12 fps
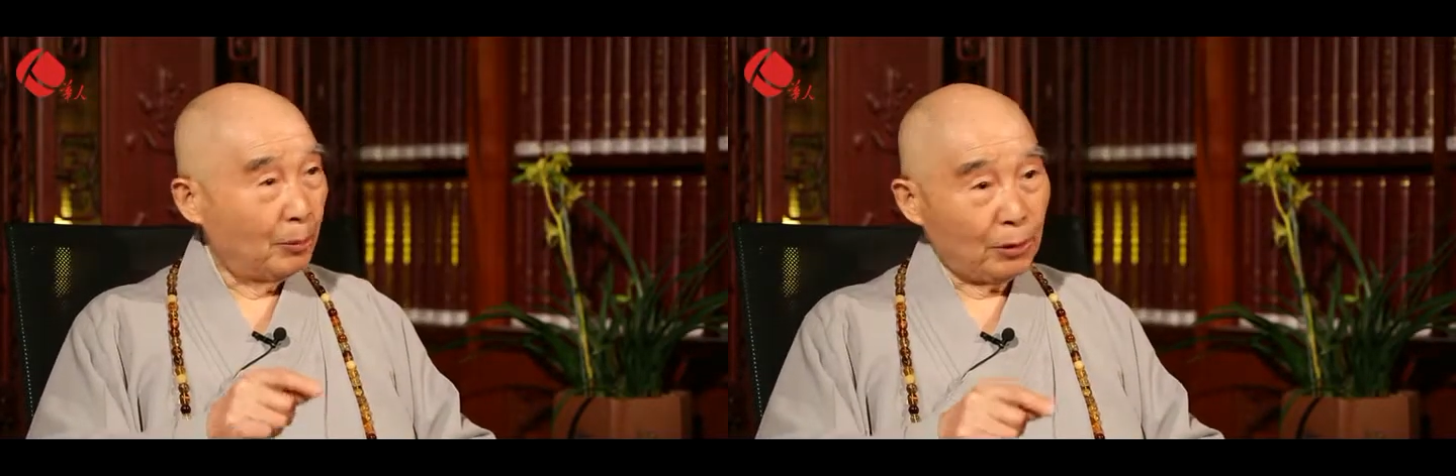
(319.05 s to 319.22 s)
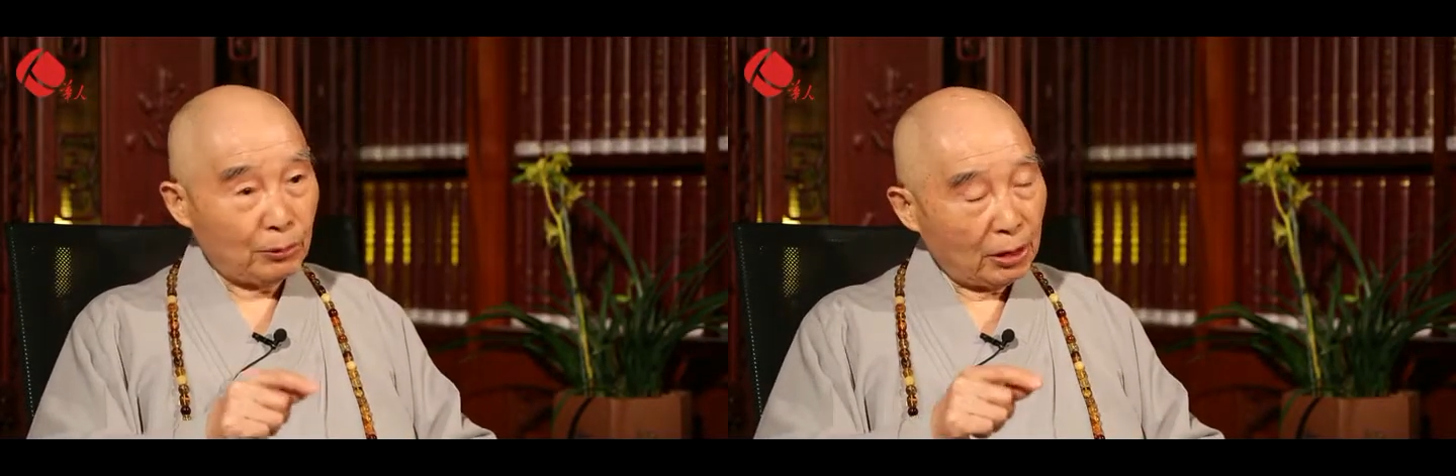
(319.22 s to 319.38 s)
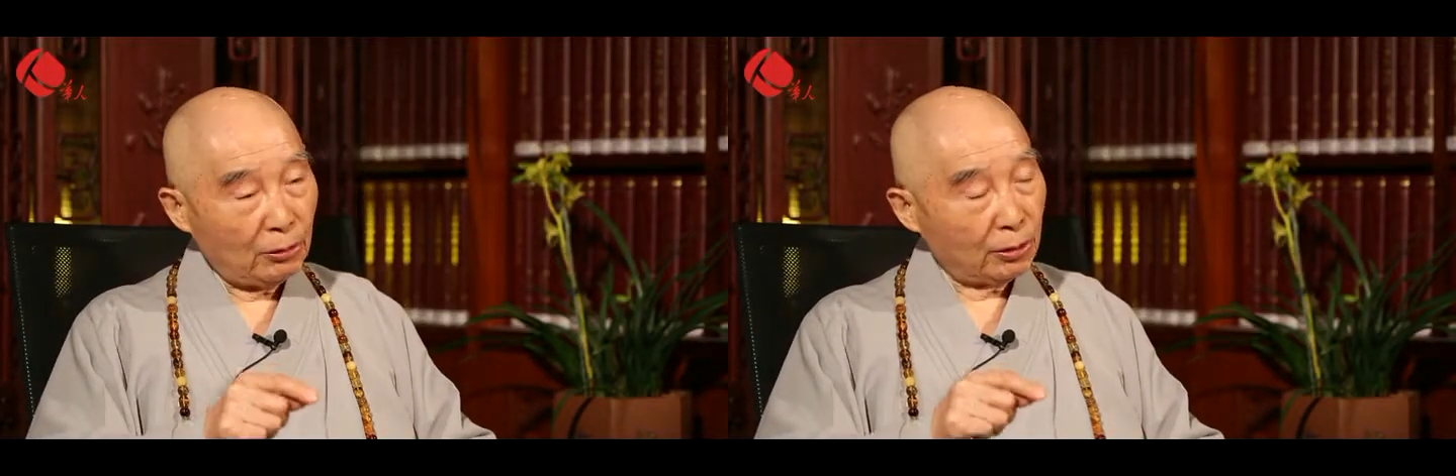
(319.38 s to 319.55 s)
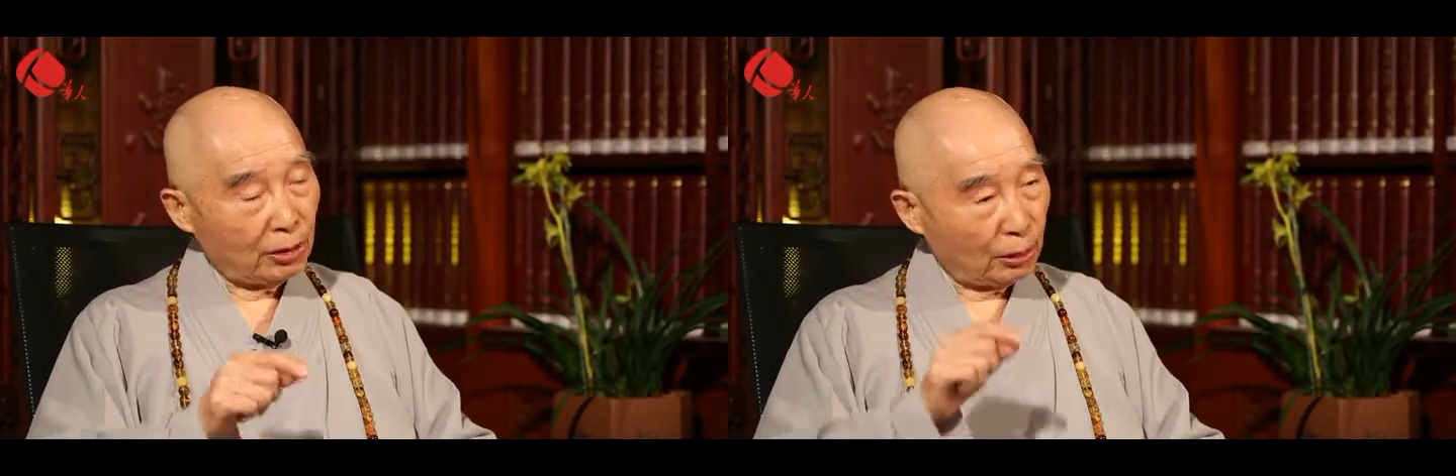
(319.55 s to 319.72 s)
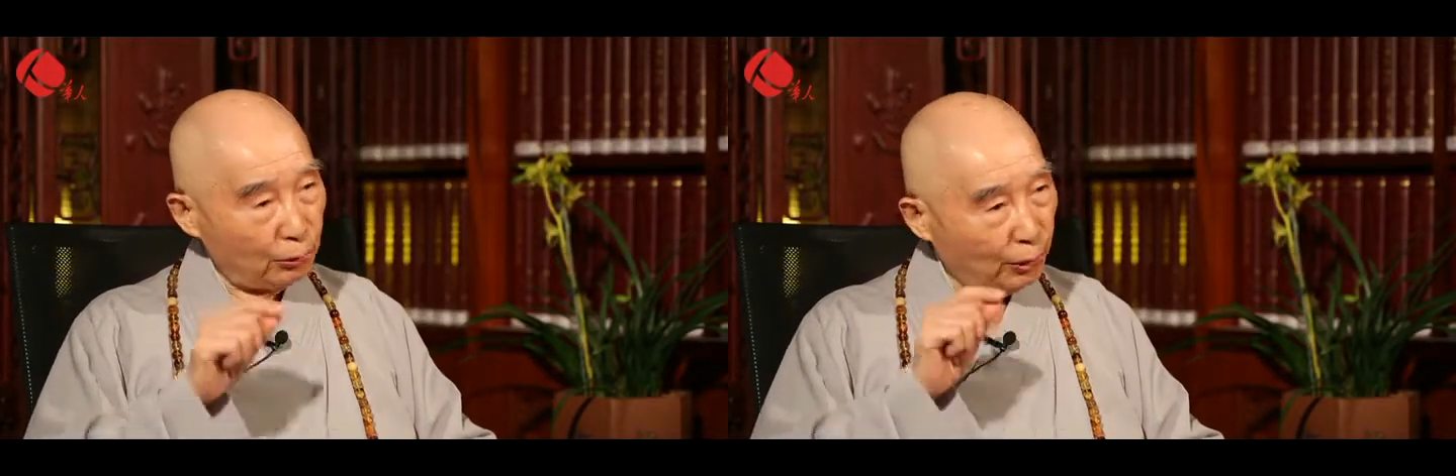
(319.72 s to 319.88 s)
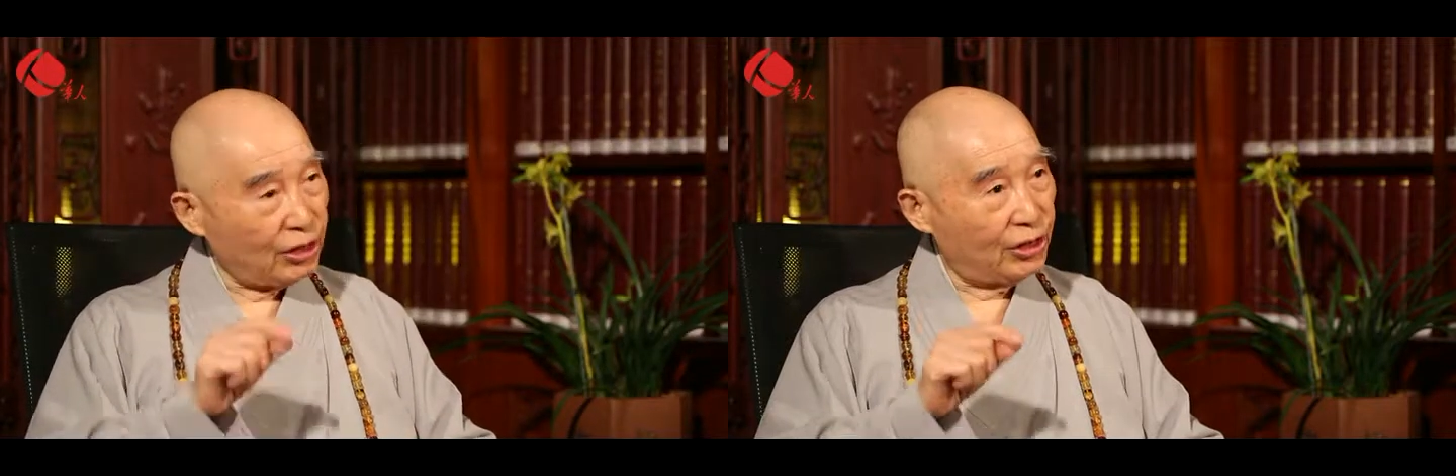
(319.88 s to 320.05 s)
那么最后
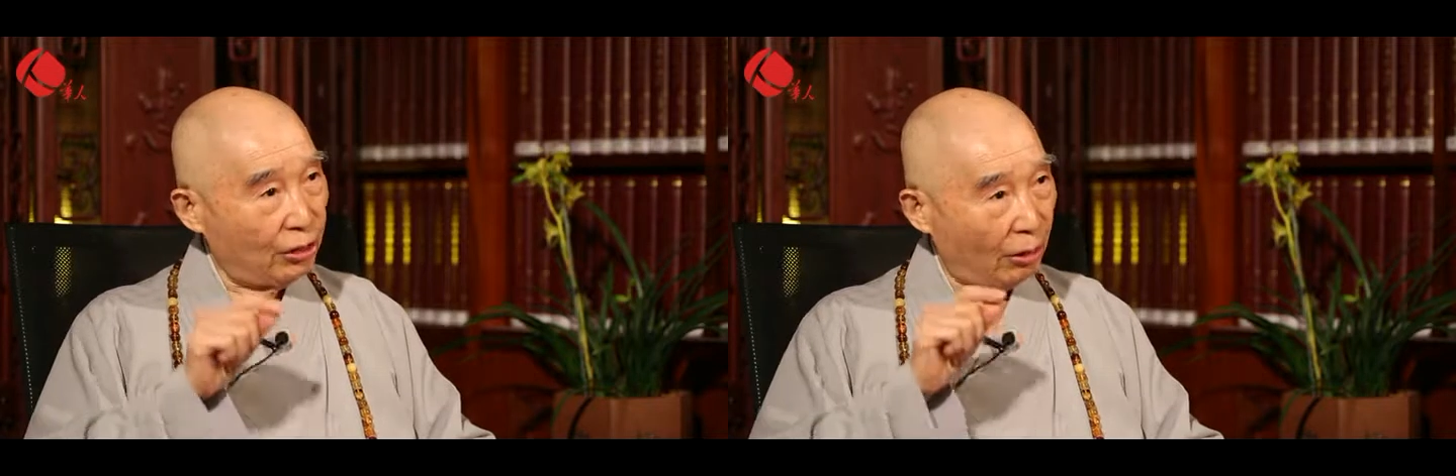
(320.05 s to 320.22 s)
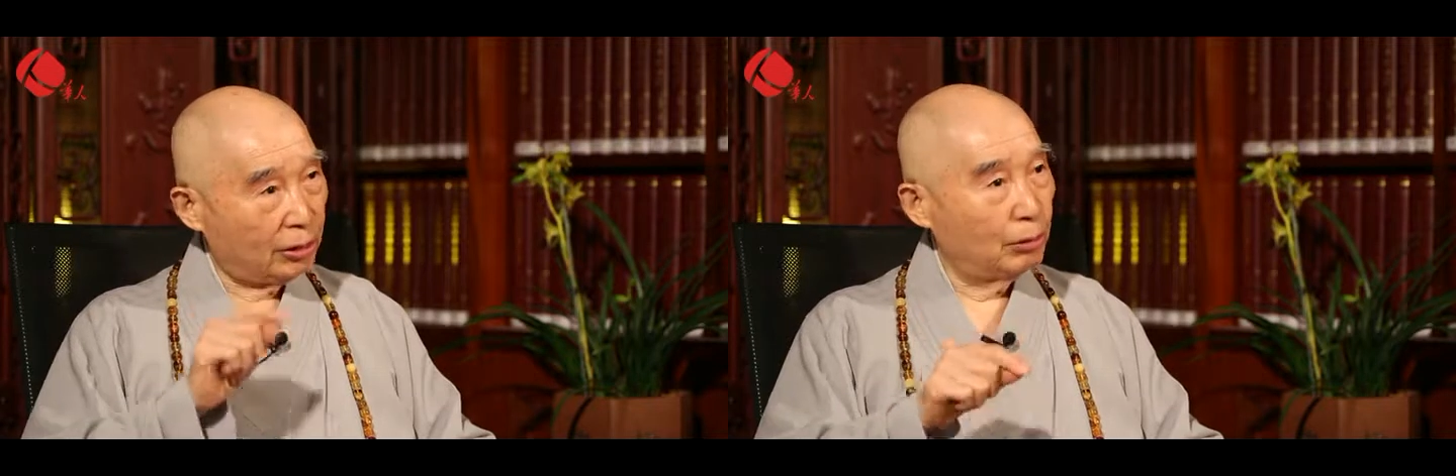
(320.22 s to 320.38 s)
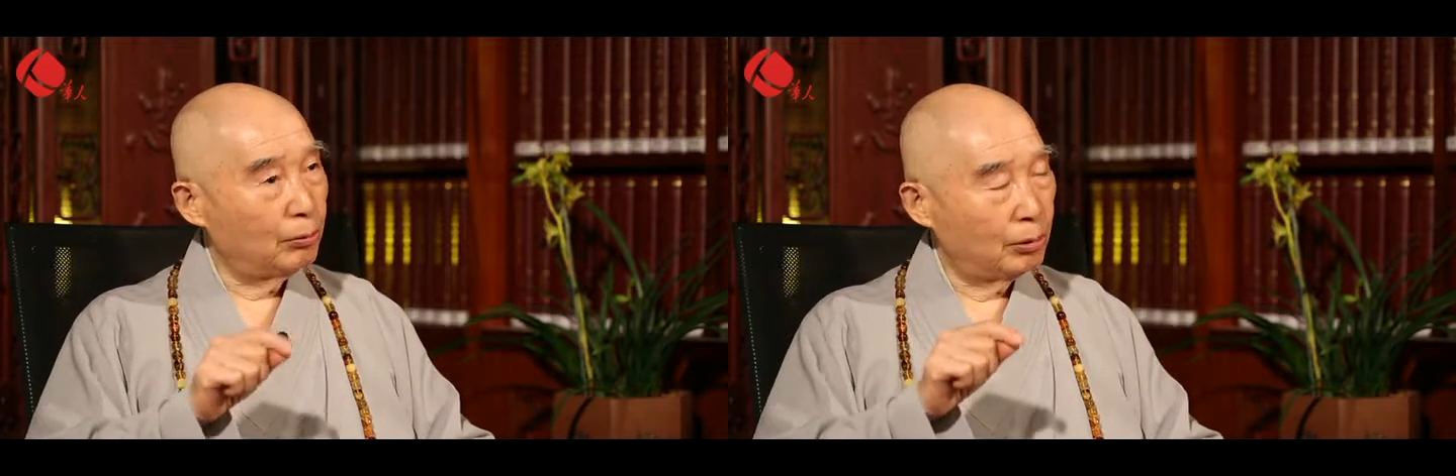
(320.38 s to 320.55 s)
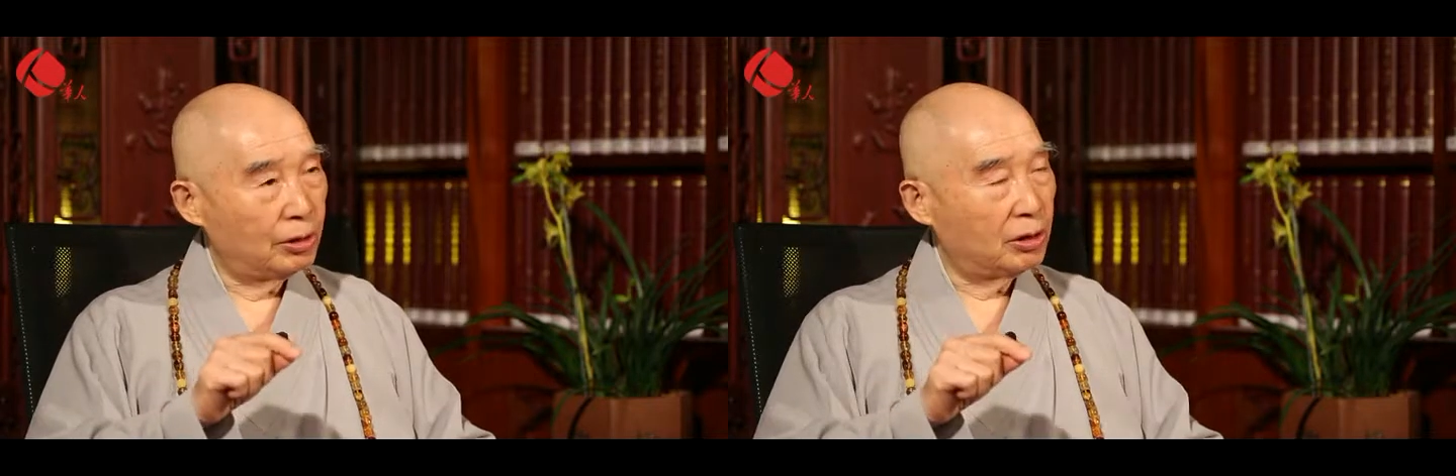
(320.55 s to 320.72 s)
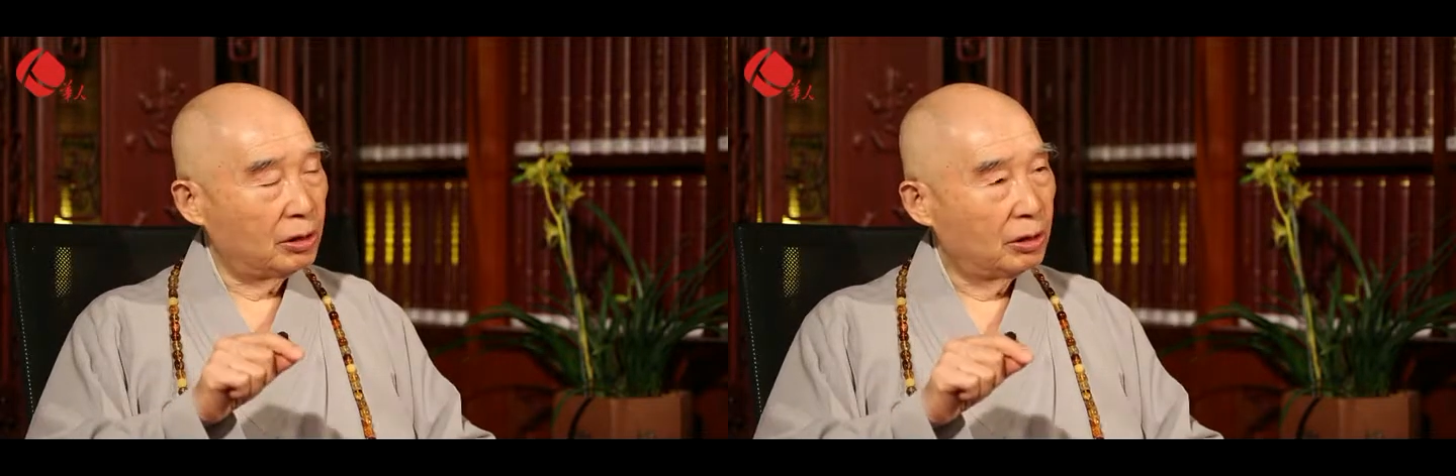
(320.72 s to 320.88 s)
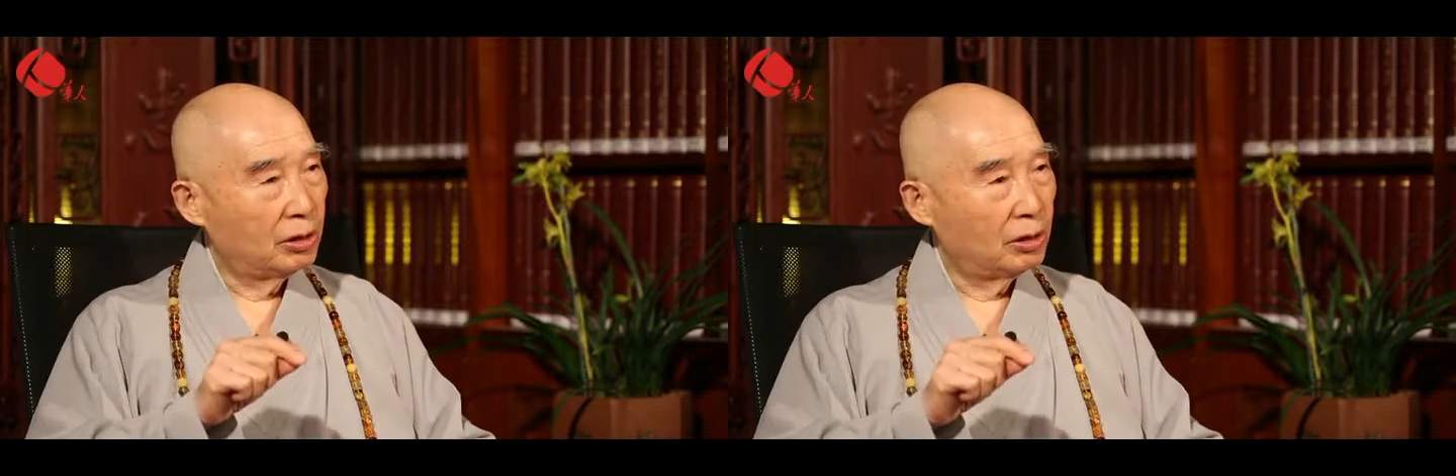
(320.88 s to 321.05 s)
的最小的物
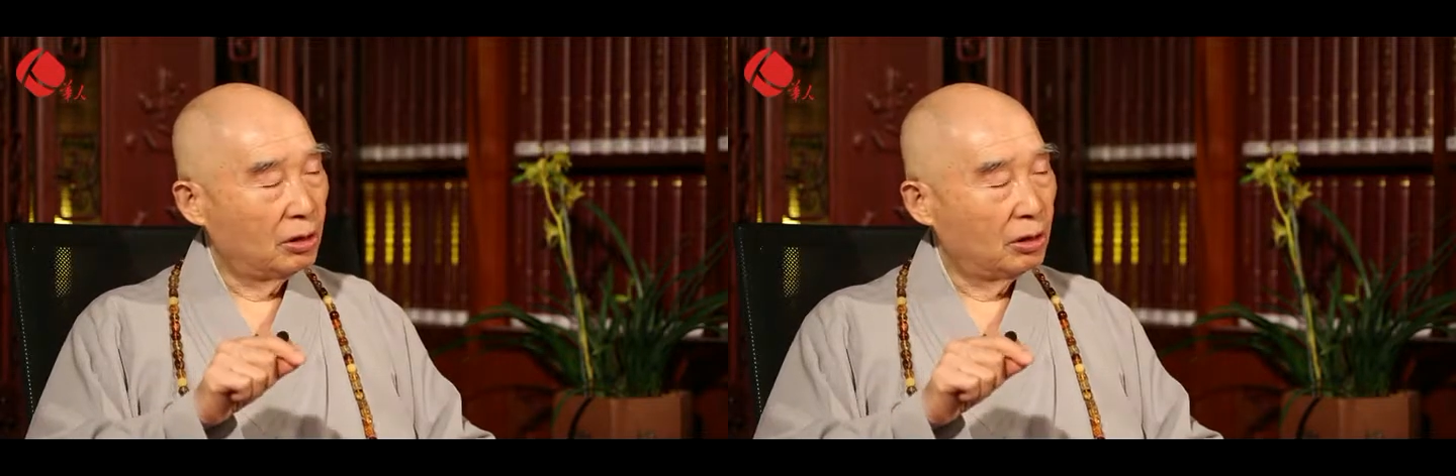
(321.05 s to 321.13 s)
质。